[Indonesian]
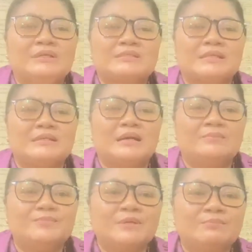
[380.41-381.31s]

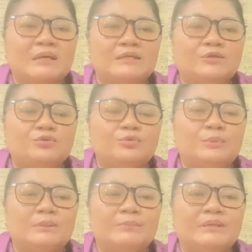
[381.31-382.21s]
sehingga firman itu
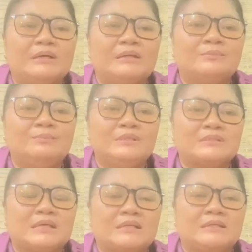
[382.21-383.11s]
benar-benar
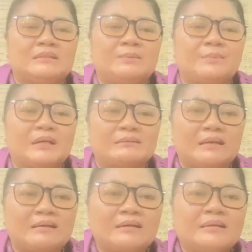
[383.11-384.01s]
bisa kita
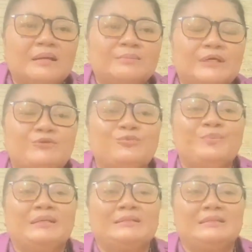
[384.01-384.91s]
praktekkan dalam
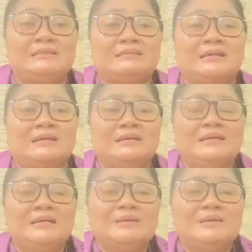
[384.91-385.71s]
kehidupan kita.